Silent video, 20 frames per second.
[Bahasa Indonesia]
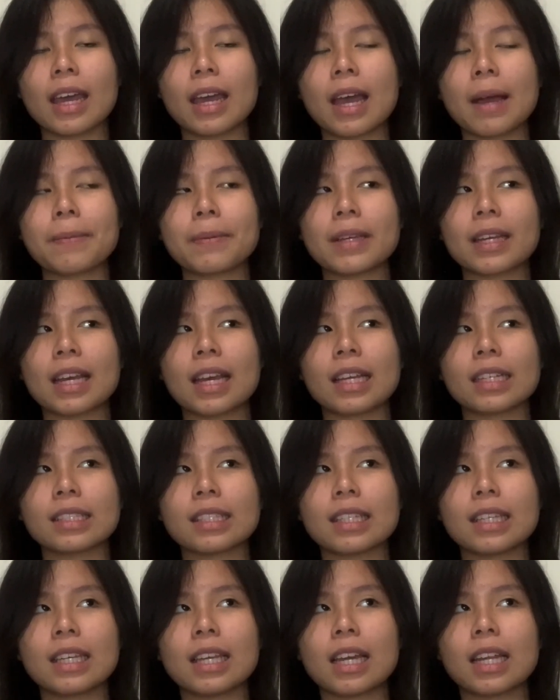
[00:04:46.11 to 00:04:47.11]

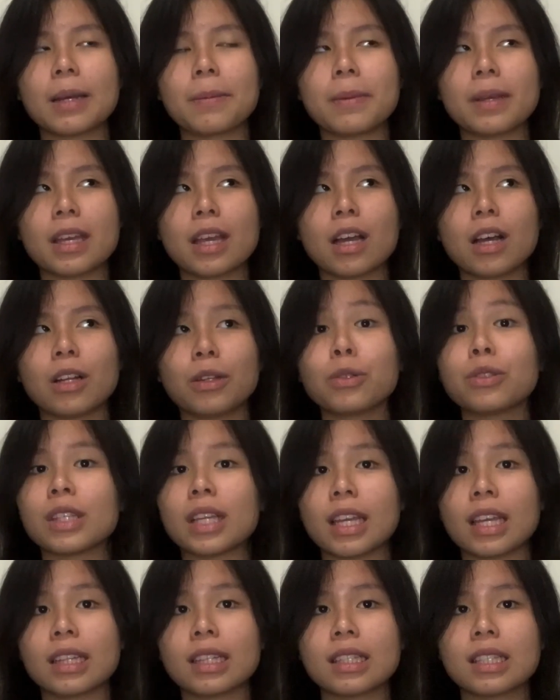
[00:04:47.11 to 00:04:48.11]
aplikasi yang namanya Lose
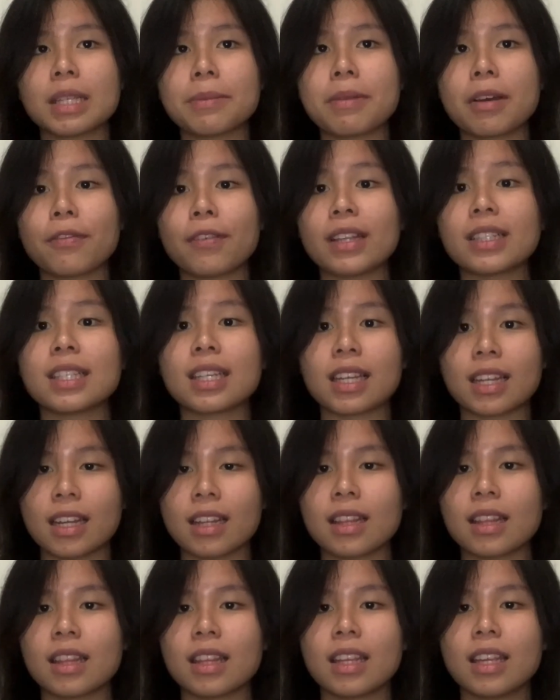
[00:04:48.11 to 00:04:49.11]
It sama Fat
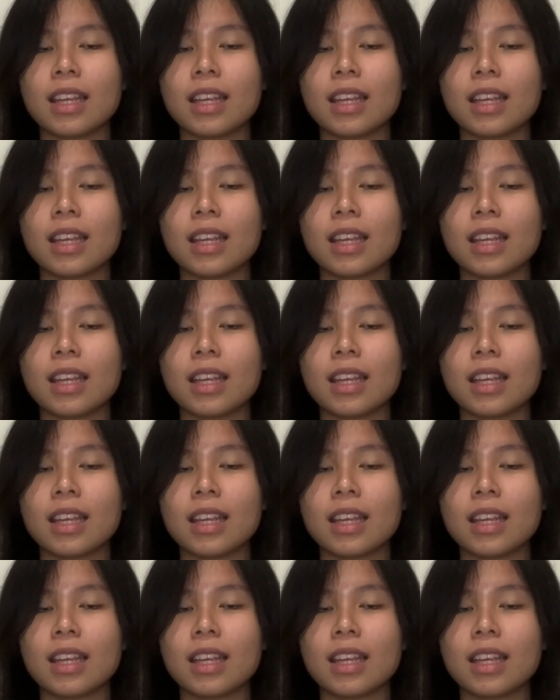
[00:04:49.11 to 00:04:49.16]
Secret.